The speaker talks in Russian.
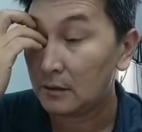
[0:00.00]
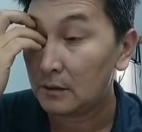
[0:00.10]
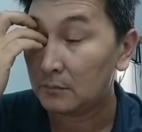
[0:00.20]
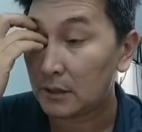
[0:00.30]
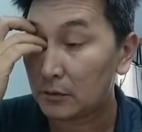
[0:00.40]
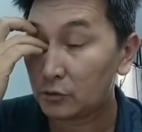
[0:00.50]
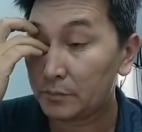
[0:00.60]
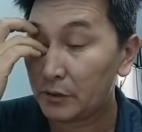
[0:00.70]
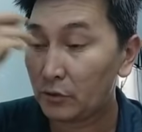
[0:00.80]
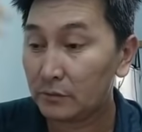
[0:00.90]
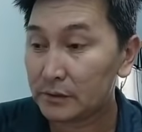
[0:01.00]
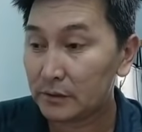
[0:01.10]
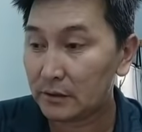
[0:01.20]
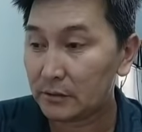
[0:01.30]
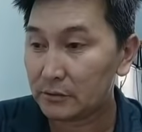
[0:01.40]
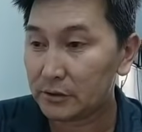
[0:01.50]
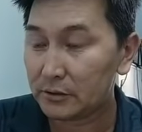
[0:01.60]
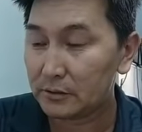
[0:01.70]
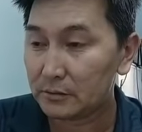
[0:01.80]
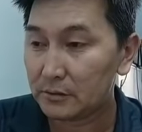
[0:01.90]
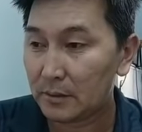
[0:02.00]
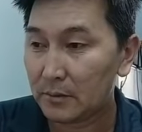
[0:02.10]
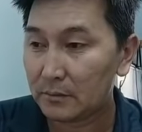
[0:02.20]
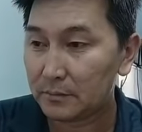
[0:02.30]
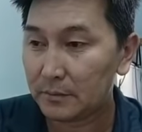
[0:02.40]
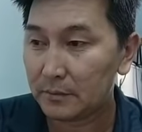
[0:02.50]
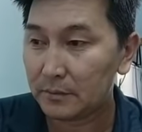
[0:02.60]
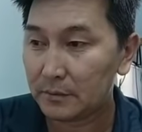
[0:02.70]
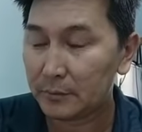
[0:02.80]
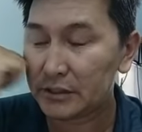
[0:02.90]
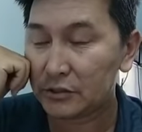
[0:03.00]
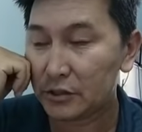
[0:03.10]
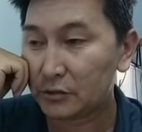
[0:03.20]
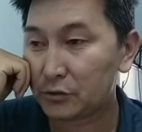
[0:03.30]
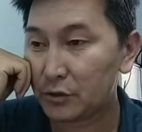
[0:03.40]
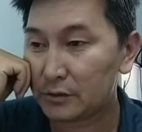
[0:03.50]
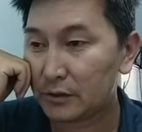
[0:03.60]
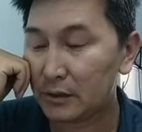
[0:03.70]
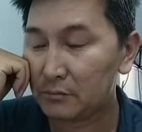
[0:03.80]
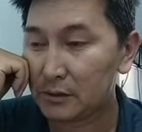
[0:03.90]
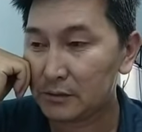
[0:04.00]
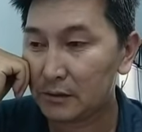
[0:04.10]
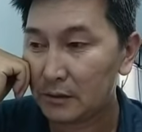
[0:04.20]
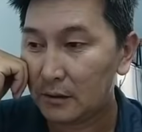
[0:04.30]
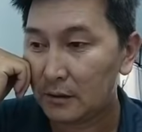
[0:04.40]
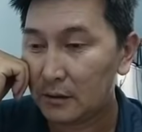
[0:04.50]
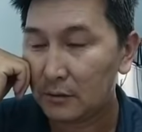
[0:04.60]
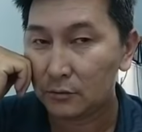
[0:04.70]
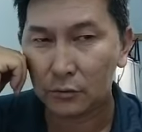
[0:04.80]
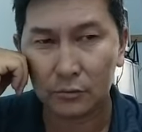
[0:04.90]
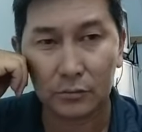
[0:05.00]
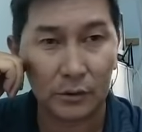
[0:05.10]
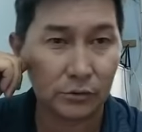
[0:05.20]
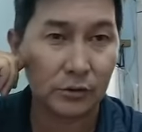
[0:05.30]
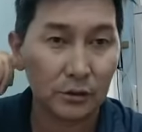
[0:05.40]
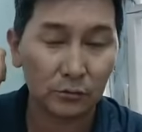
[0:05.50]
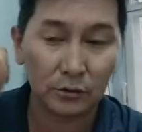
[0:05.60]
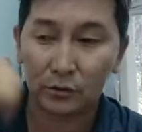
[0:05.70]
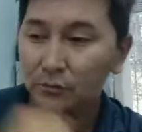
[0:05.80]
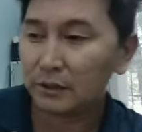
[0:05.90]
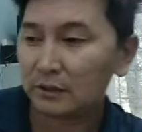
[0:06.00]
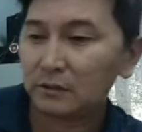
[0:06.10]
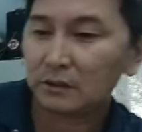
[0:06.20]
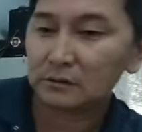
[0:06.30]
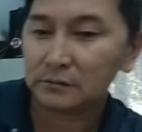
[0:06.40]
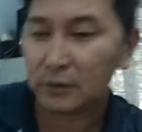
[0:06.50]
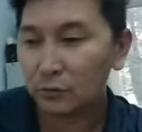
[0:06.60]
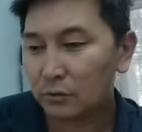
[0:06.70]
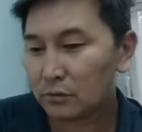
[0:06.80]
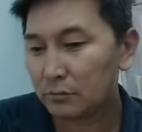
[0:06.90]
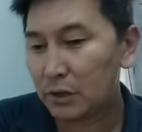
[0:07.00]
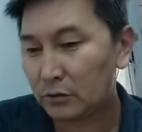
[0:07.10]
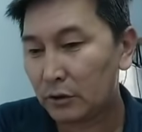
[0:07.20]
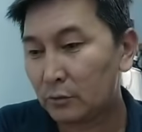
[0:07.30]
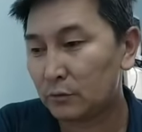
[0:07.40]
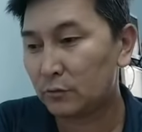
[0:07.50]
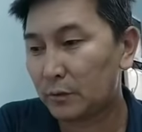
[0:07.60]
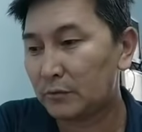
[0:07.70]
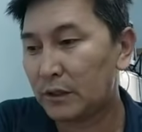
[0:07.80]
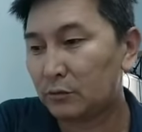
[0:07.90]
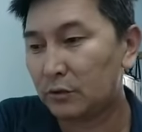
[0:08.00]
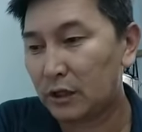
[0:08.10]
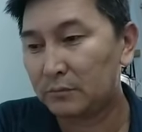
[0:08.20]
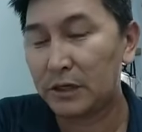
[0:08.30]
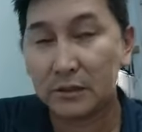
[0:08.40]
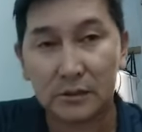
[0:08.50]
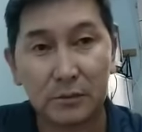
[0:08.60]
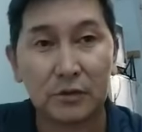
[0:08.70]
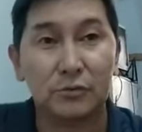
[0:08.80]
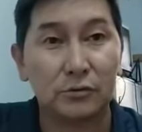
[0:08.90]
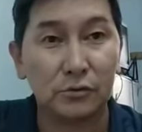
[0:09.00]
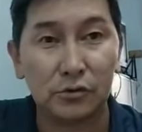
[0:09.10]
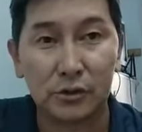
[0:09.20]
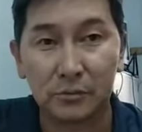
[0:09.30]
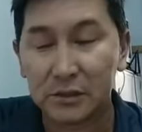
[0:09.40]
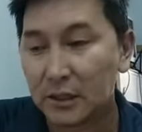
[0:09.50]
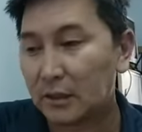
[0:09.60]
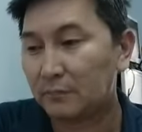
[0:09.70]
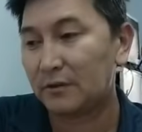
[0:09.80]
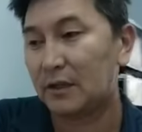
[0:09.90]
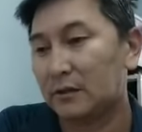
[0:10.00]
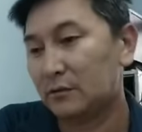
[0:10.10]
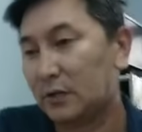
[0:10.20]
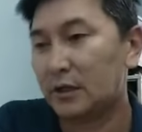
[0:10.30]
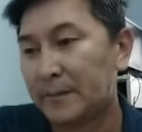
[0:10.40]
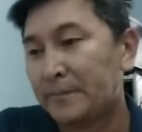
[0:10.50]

Прохожу по новости, короче, там э, обозначают, что это за три места. Ну, я думаю, блин, что-то я такой документ не видел. Звоню Нурлубеку Дауму в управление внутренней политики, спрашиваю, слушай, что за места там выделены? Он говорит,